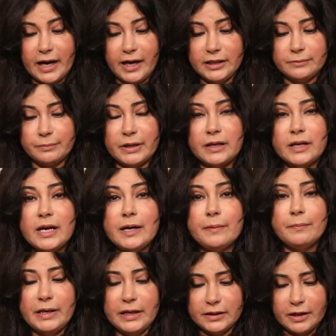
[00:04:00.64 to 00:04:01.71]
القادمة
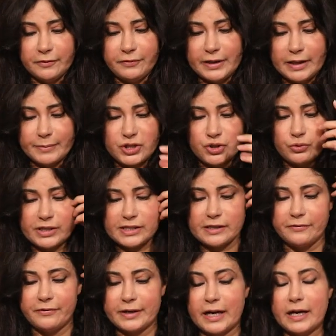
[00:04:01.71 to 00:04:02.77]
بالإضافة لمشروع
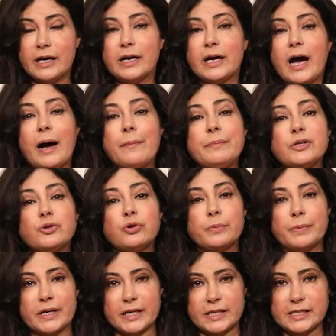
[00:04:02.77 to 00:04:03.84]
سفر عم بدور
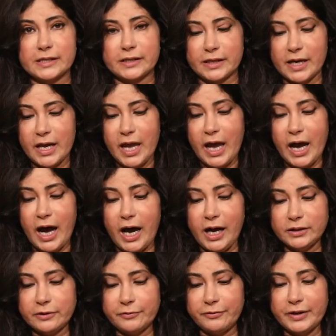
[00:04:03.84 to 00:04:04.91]
برأسك
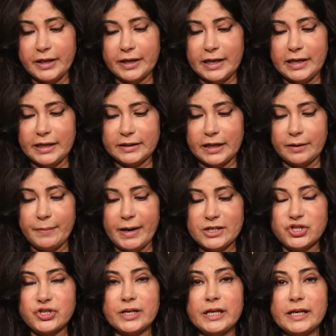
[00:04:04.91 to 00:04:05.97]
عاطفيا علاقتك مع
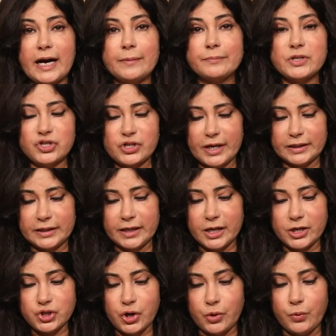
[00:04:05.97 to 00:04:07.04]
الشريك عم تشهد
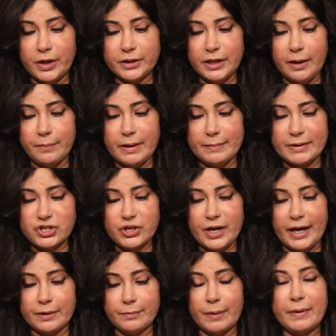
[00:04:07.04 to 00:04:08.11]
تراجع واضح
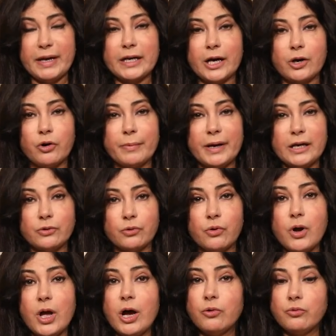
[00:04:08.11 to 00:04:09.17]
بالمشاعر ما بينك وبينه
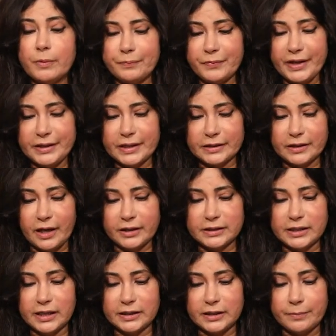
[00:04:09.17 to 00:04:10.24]
وابتدت
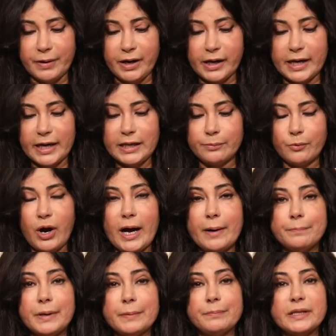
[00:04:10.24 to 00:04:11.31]
تعطي انطباع غير
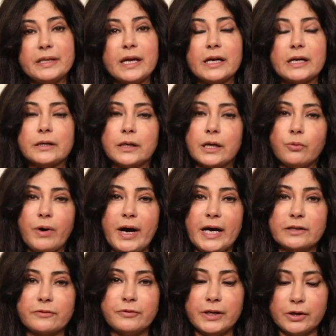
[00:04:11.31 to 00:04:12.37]
محبب بداخل كل
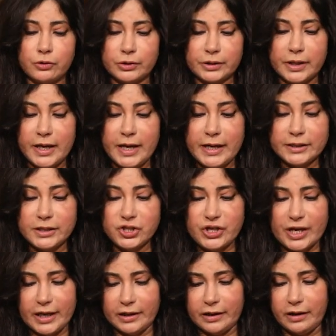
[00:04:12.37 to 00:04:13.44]
واحد فيكم
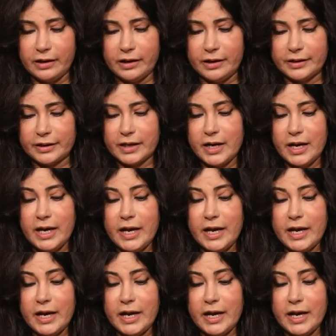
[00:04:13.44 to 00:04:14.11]
تجاه الآخر